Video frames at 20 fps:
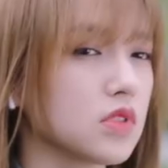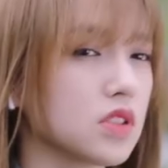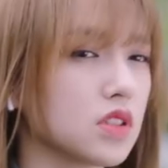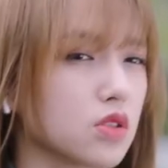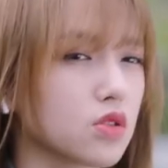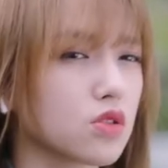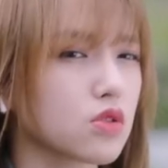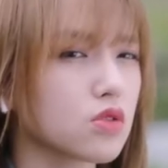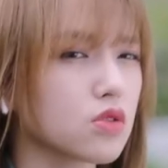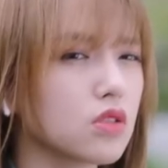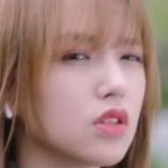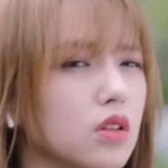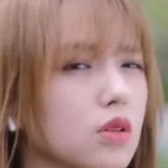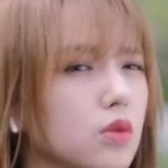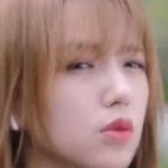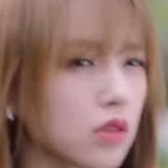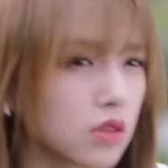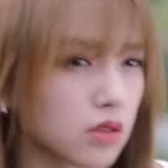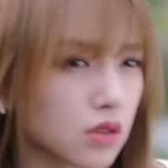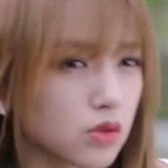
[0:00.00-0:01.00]
你说
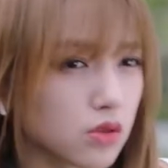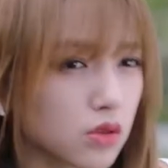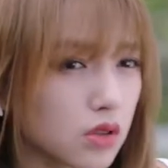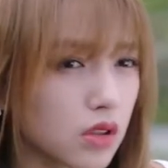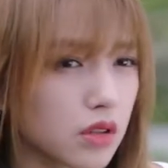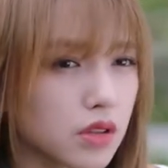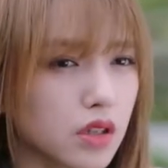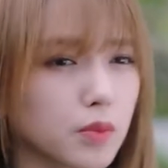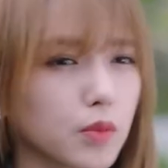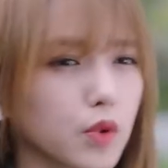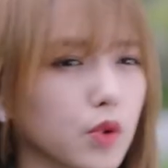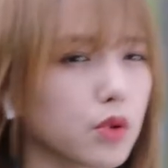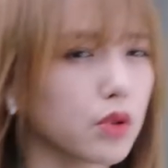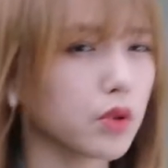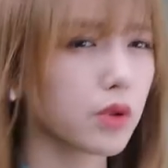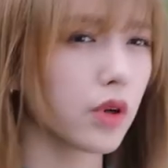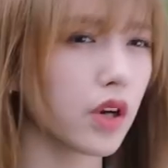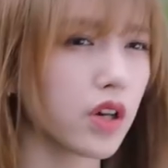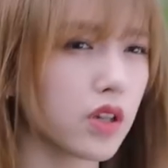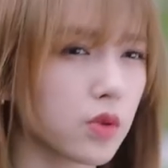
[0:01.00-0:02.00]
我的队友他们
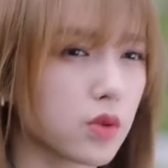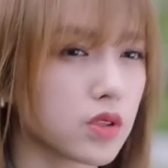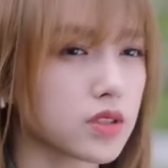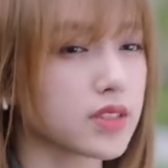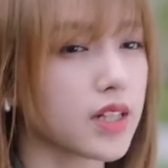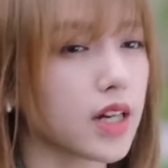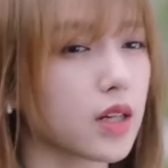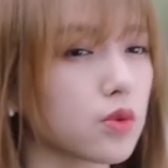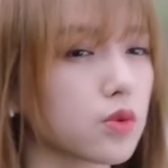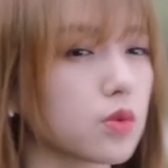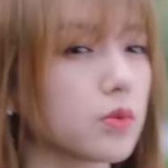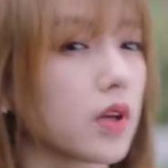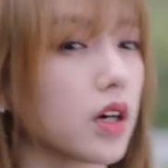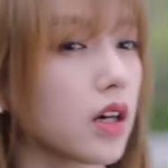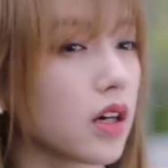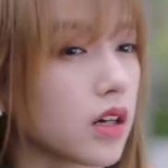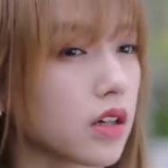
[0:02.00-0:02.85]
会欢迎我加入吗？